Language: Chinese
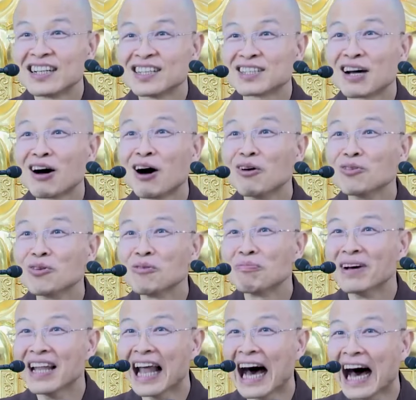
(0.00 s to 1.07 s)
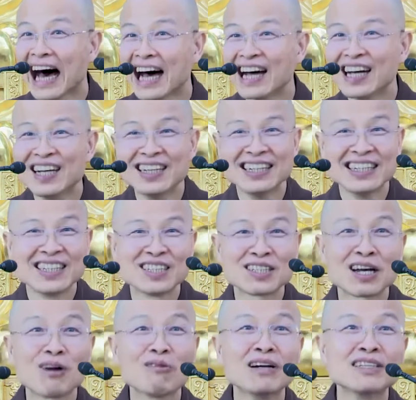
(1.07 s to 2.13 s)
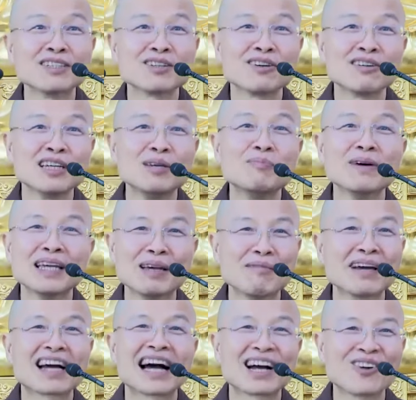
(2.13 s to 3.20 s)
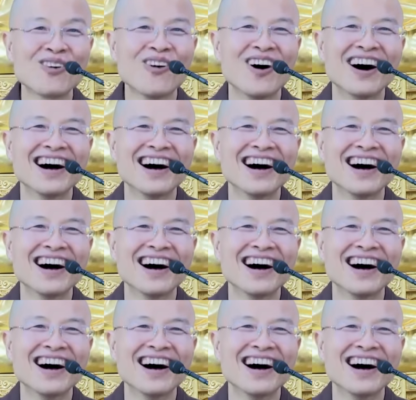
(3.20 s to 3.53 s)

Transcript: 抄好多本啊，抄完之后一本也没看过，